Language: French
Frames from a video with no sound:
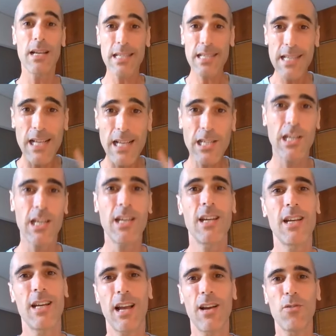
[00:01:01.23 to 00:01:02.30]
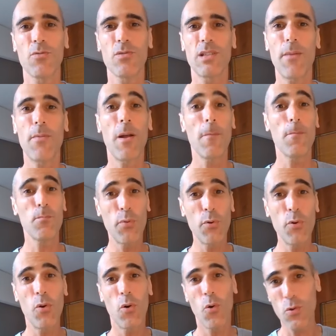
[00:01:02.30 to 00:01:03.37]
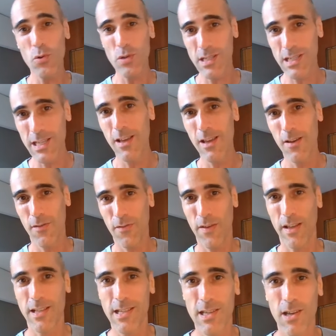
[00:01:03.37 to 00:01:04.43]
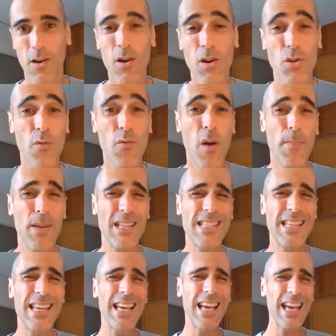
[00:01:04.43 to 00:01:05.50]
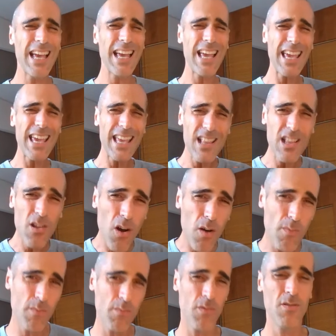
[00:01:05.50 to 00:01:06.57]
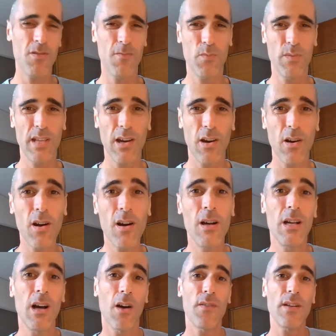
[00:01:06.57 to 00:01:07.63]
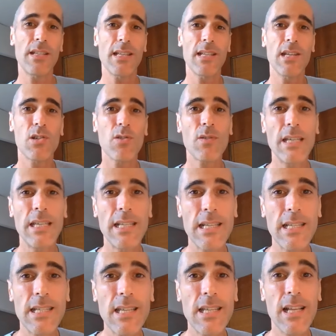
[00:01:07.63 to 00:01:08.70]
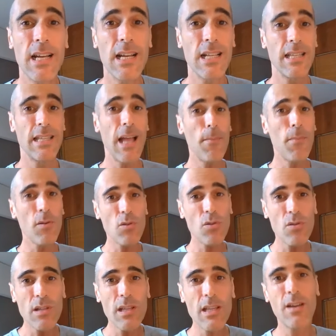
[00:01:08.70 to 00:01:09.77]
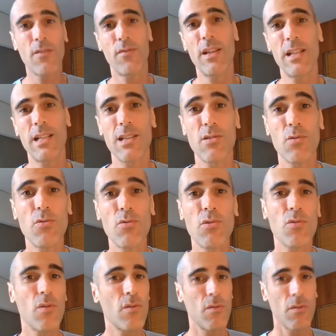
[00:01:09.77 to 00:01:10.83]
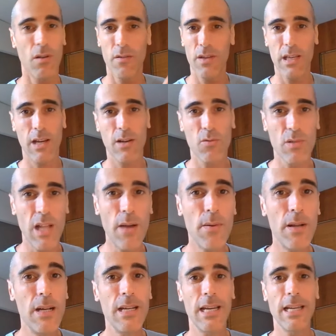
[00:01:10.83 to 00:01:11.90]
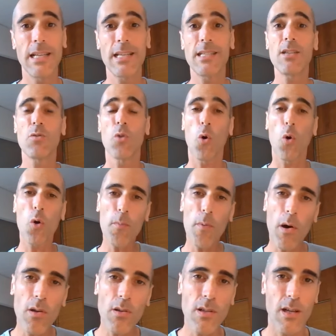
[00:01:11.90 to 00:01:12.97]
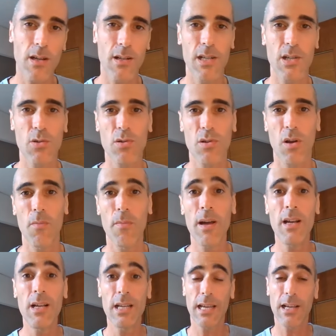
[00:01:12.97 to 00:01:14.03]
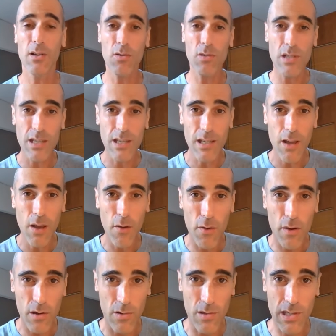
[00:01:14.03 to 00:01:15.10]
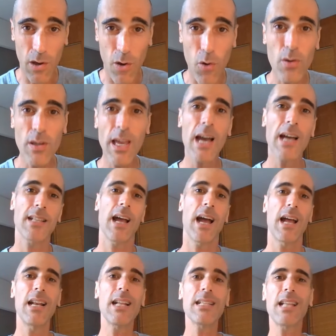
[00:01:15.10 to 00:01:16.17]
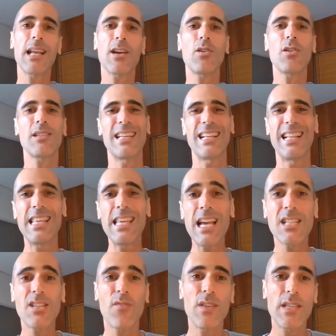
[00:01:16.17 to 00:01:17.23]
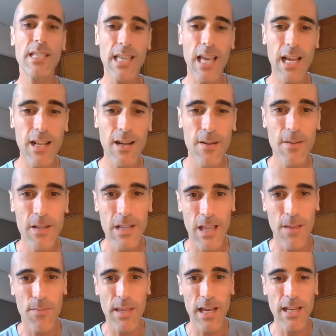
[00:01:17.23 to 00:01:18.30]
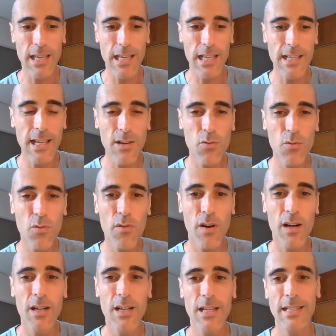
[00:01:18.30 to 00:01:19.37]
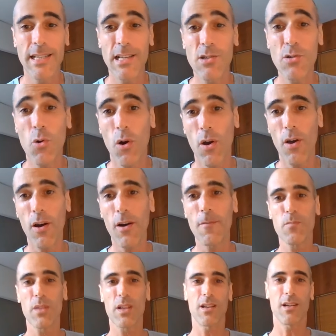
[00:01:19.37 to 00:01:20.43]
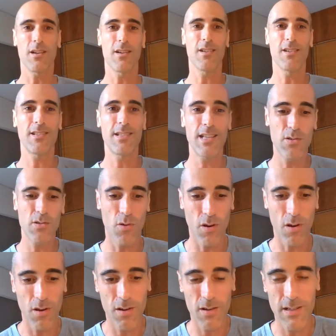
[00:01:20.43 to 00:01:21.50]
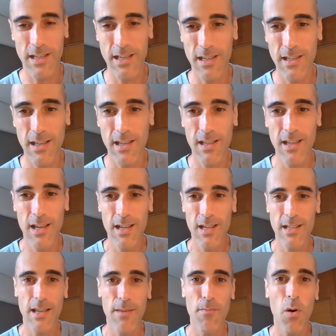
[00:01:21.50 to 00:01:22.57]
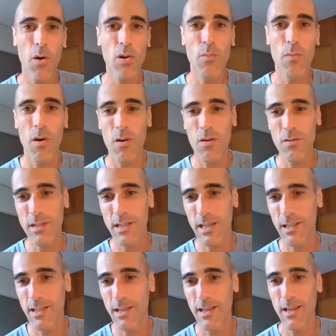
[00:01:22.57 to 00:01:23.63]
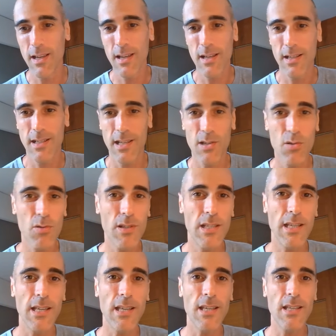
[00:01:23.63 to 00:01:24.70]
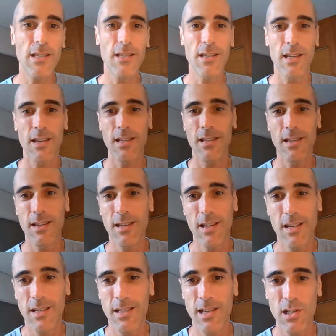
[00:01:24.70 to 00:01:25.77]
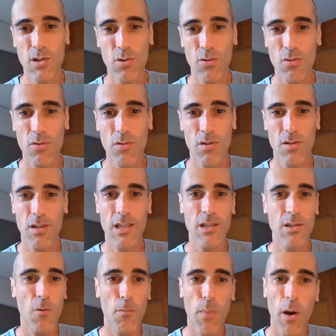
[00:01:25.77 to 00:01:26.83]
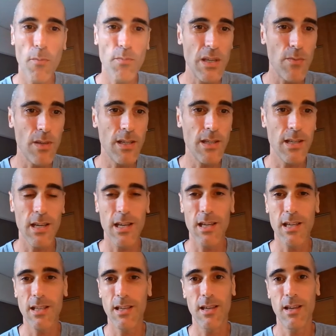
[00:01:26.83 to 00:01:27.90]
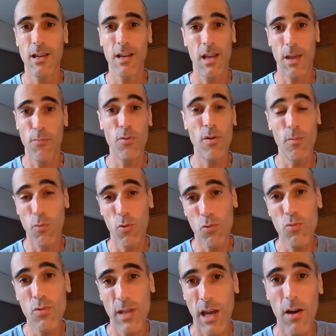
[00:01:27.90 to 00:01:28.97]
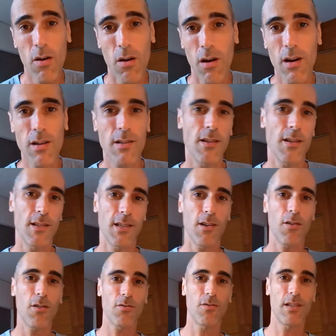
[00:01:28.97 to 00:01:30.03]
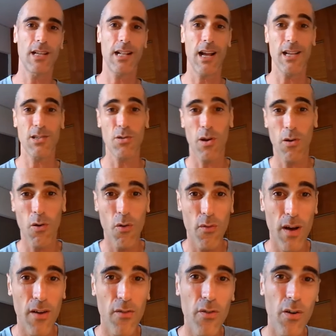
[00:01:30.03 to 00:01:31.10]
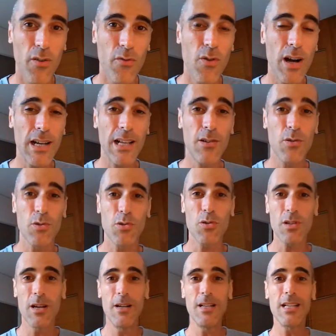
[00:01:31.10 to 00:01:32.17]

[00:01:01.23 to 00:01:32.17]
sachez qu'un comptable peut aussi faire des erreurs. Je vois passer énormément d'erreurs. En fait, c'est des gens qui décident d'abandonner en fait la solution avec un comptable et décident de reprendre les choses en main. Et quand ils quand il regarde à l'intérieur des liasses fiscales, eh bien, ils découvrent euh, des horreurs, des horreurs, des, manquements, des, sottises, des, choses qui ne sont pas optimisées, et puis beaucoup d'erreurs, hein, des erreurs de déclaration. Alors, on va en voir quelques-unes.